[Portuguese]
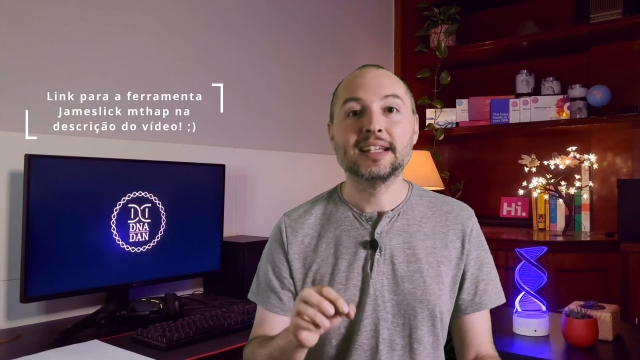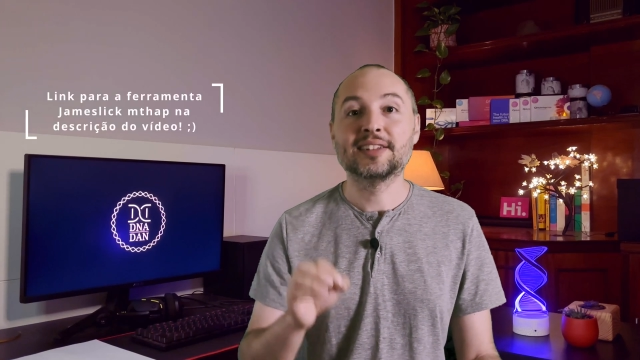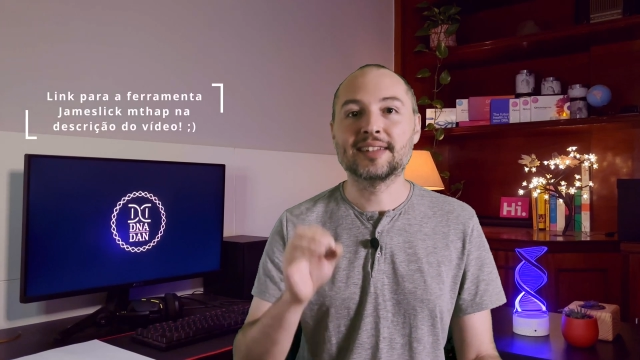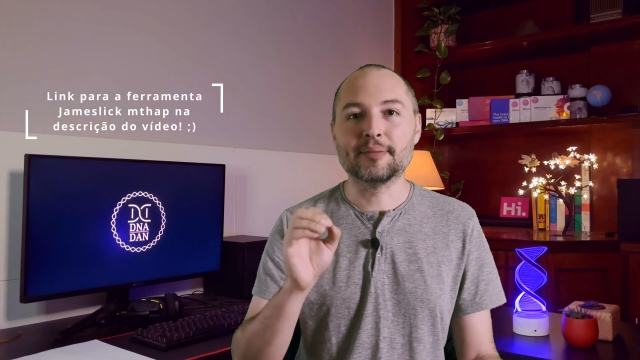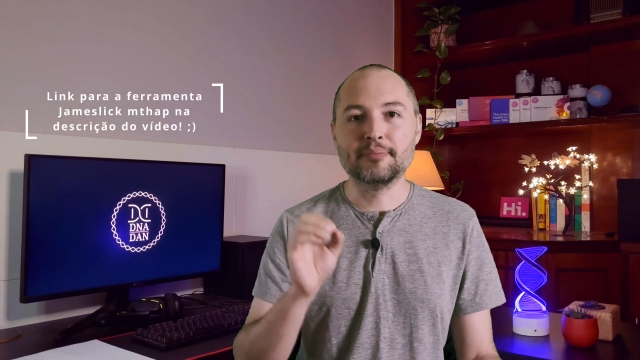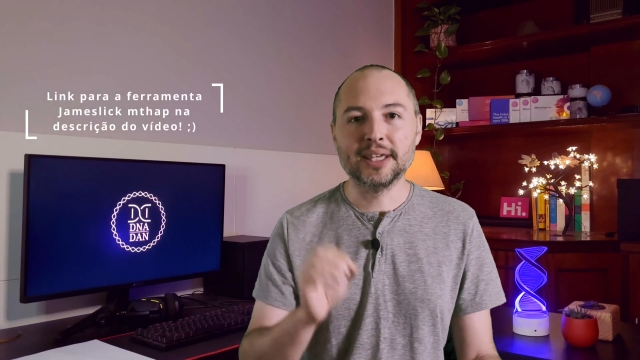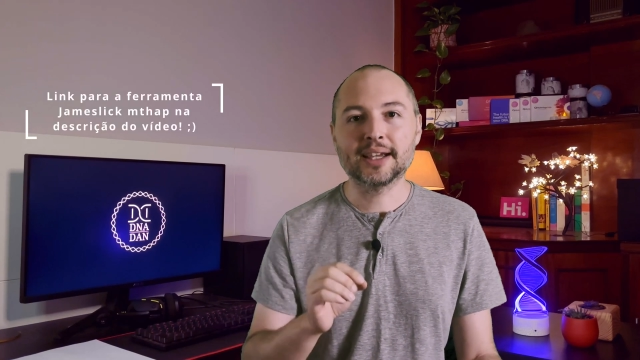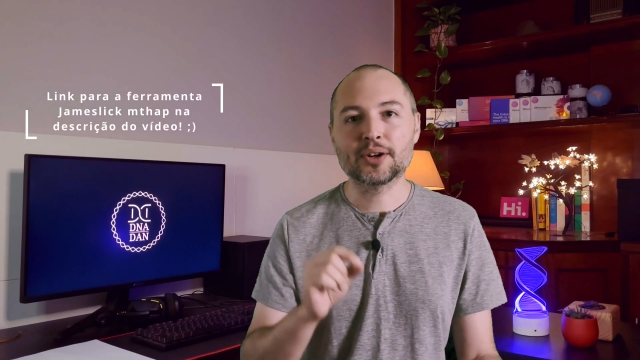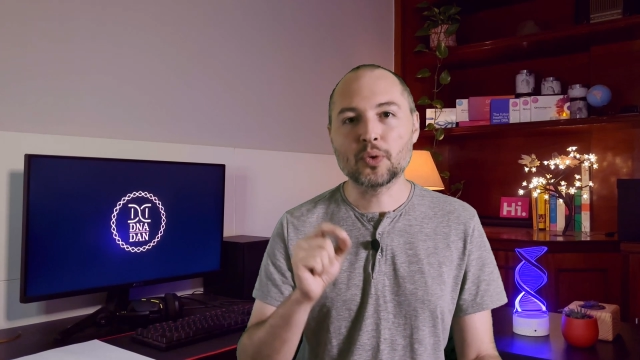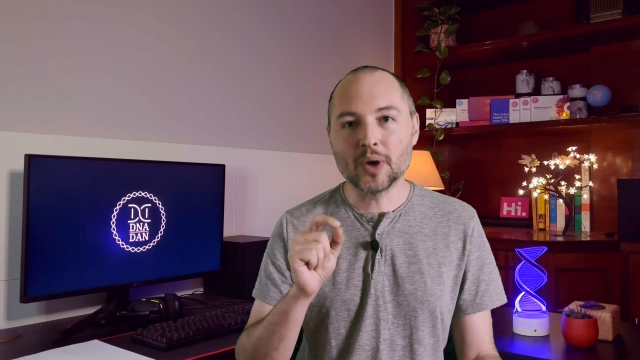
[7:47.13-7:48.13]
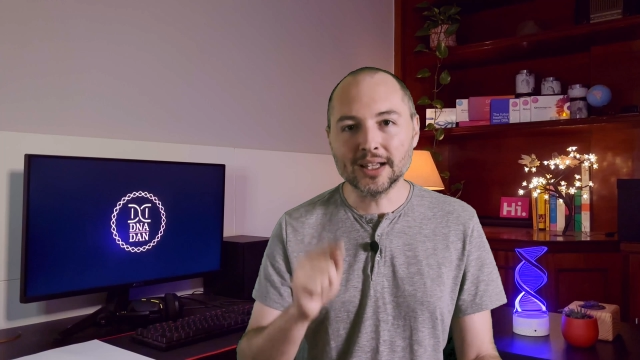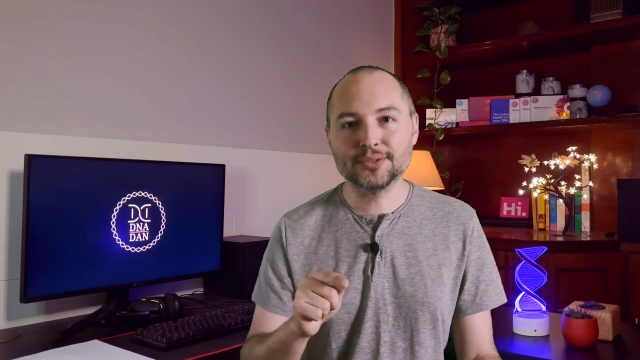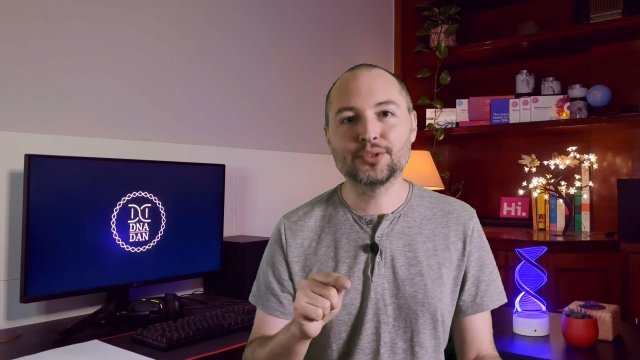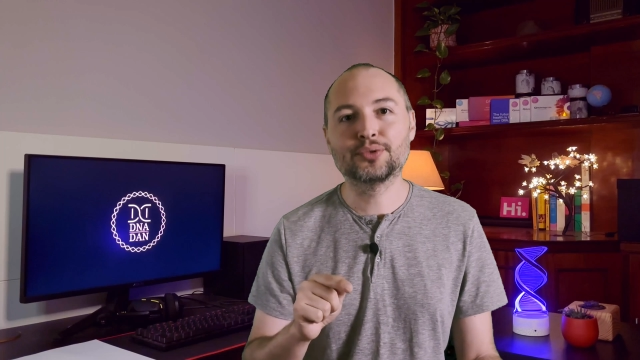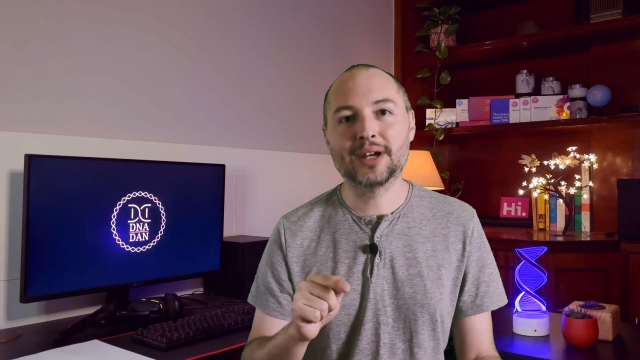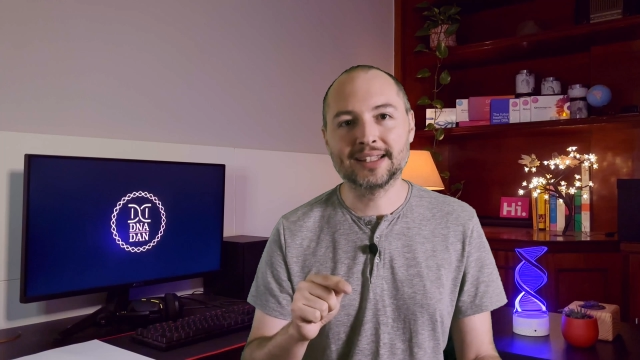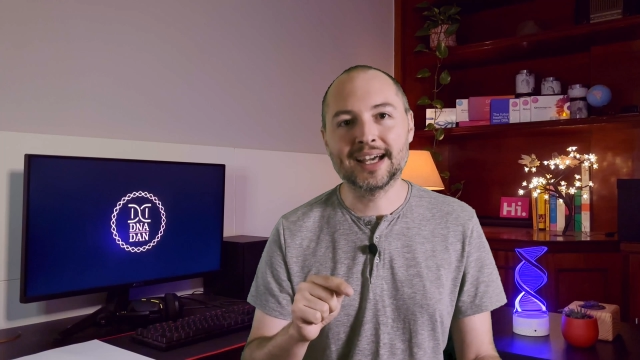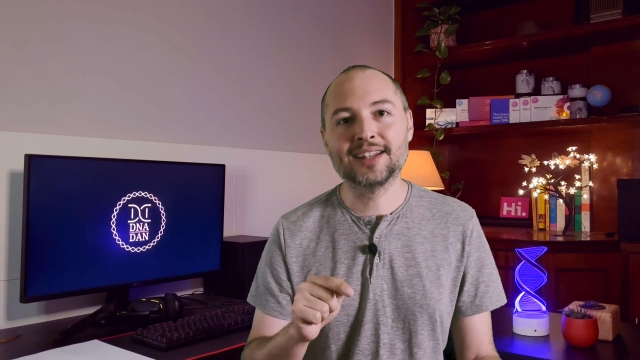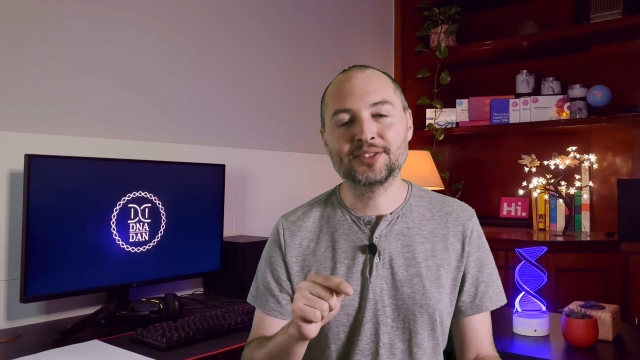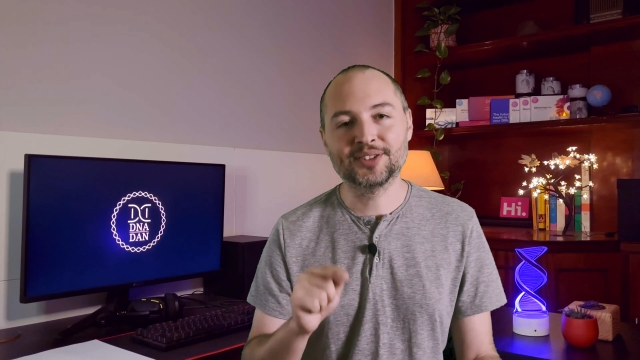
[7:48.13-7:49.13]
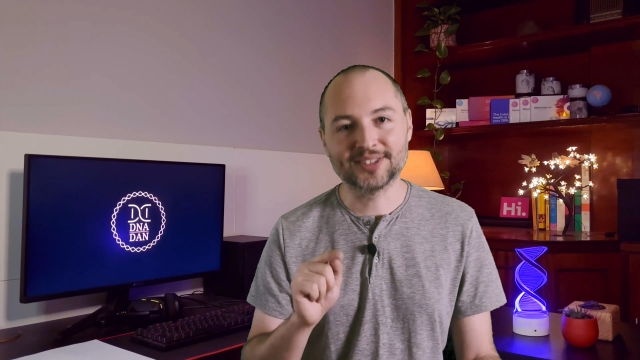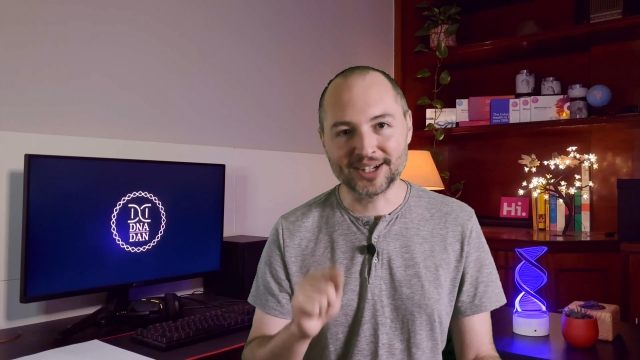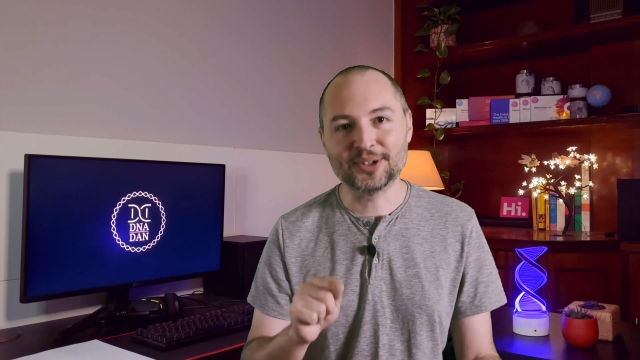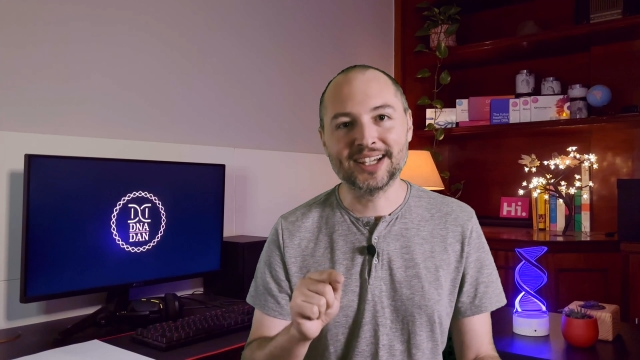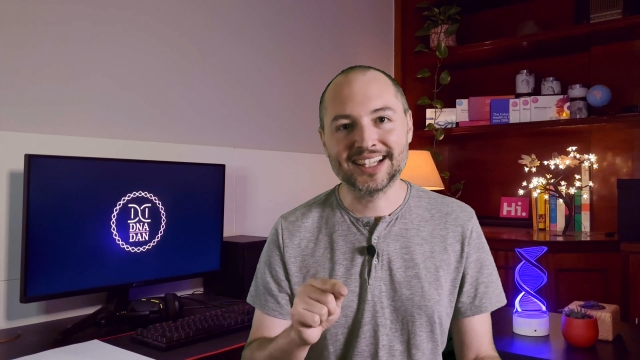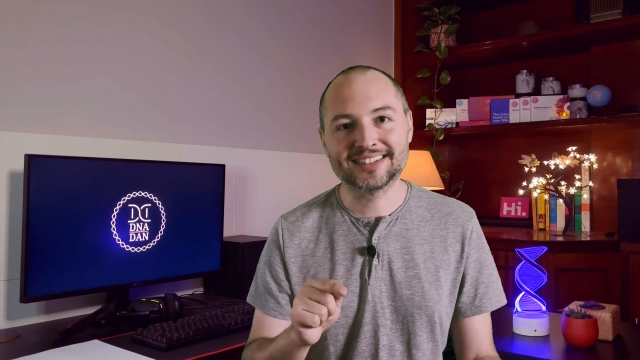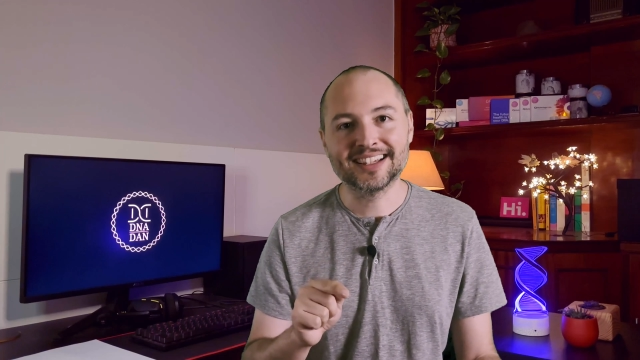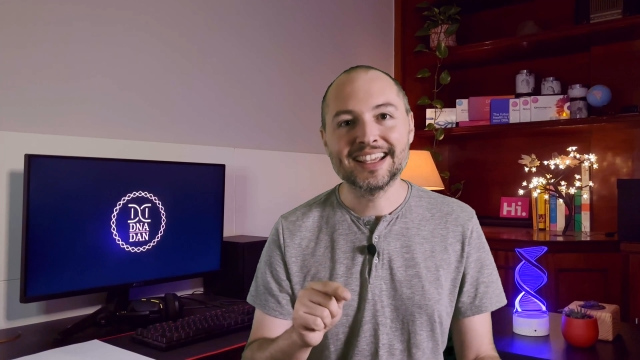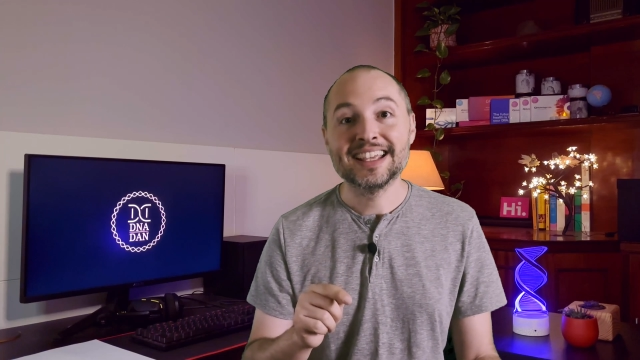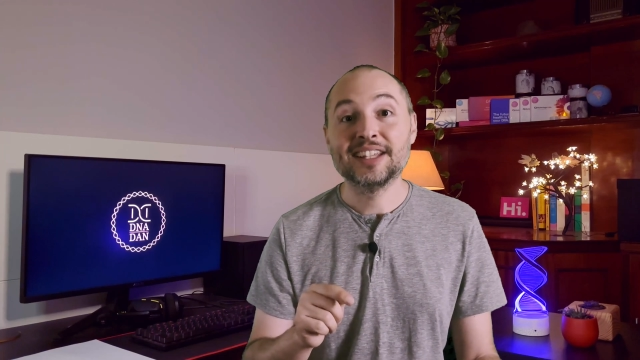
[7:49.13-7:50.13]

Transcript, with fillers: saber quando sua análise está correta